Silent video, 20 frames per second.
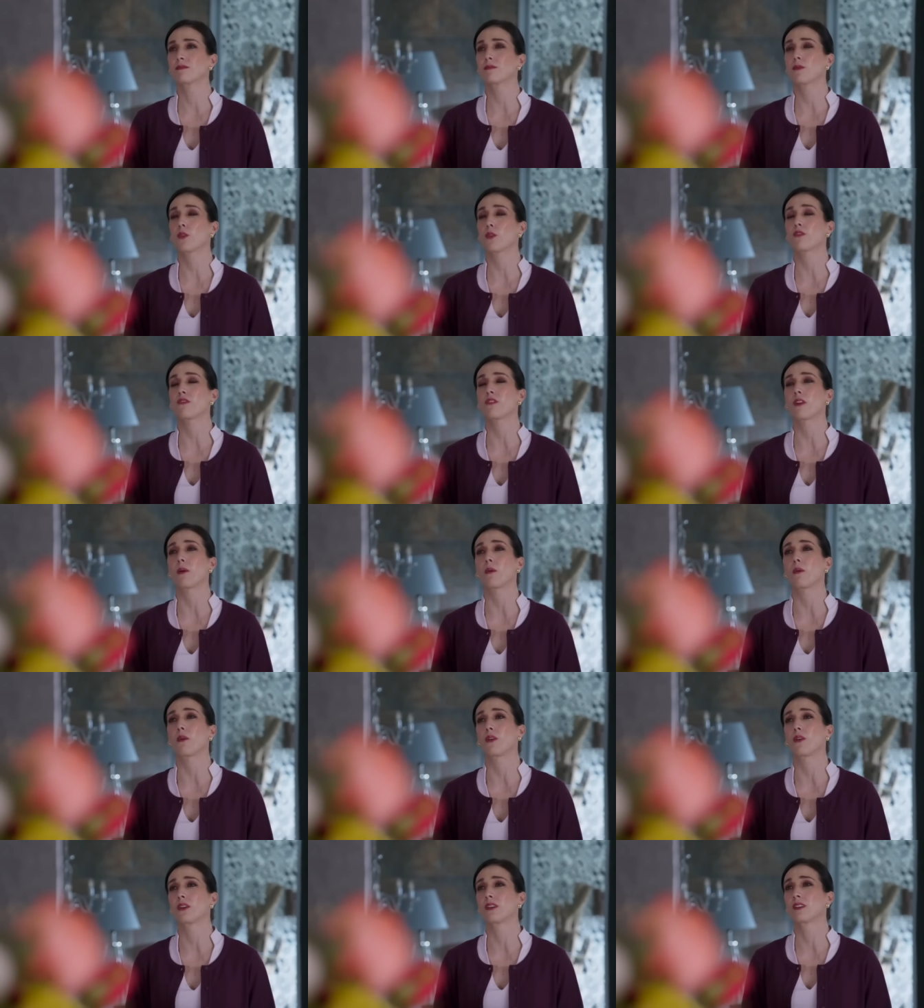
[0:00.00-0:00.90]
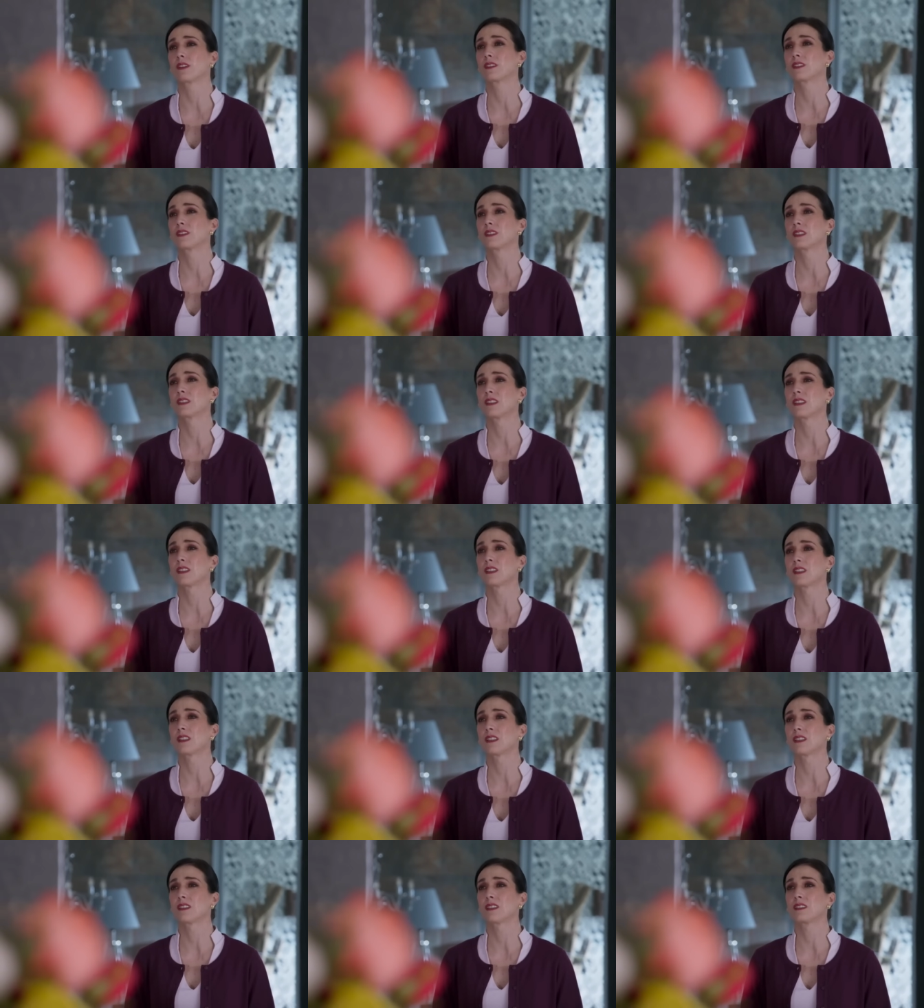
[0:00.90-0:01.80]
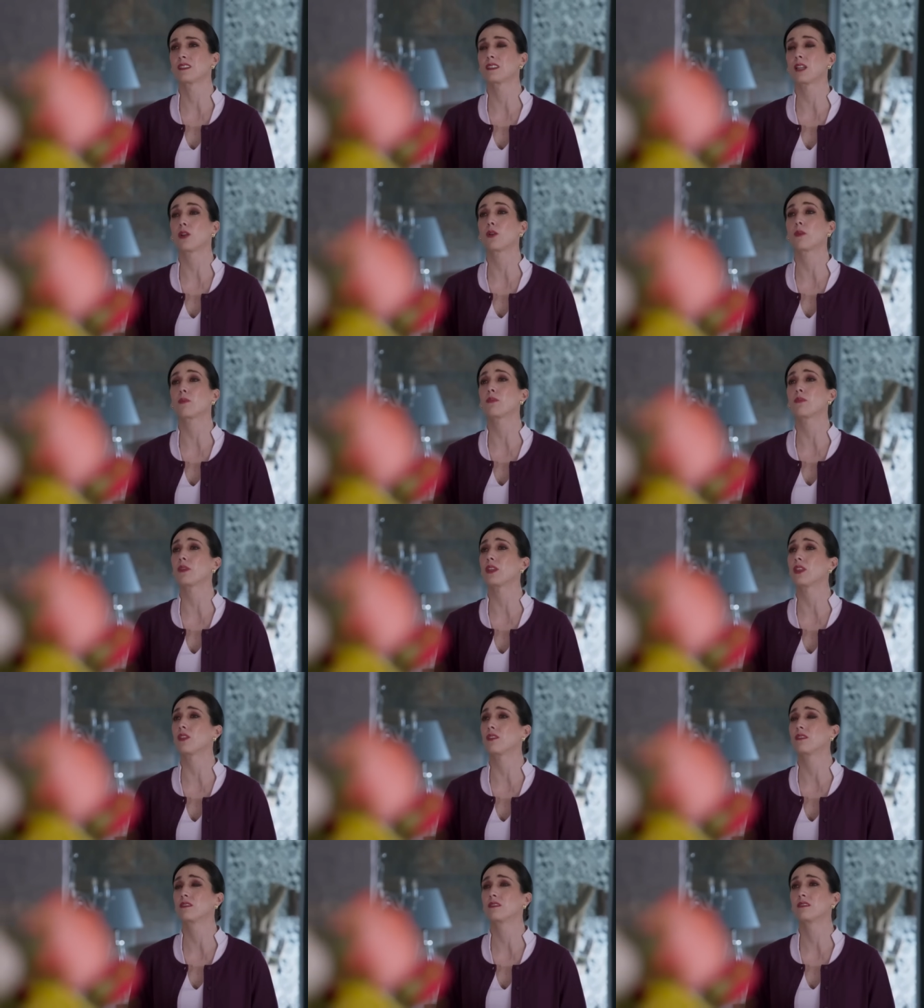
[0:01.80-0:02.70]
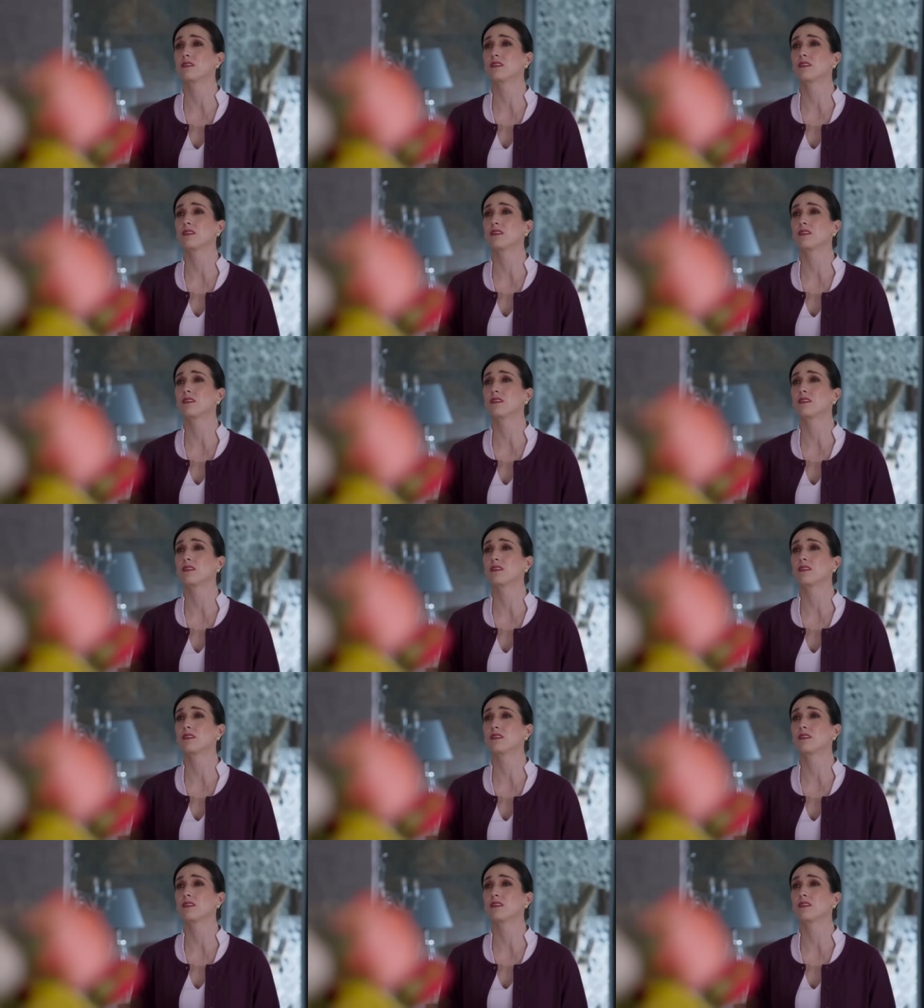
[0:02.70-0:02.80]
por favor, te lo pido.